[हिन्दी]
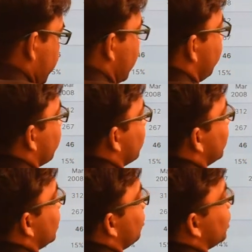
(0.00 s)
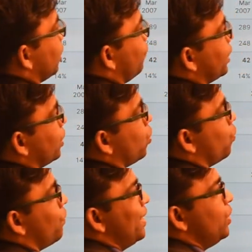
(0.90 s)
है बट ये भी काफ़ी ज़्यादा
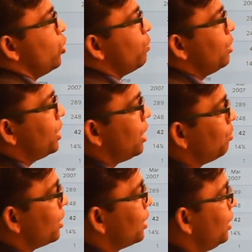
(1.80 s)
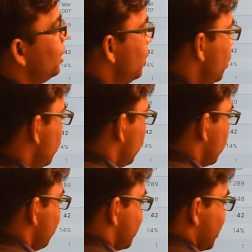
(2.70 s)
ओवर वैल्यूड पर भी काम कर रहा था
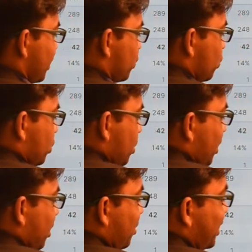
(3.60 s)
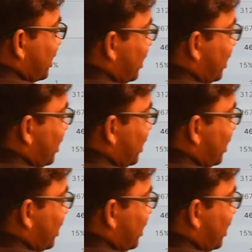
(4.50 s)
और हम इसके रेसोर्स के बारे में देखते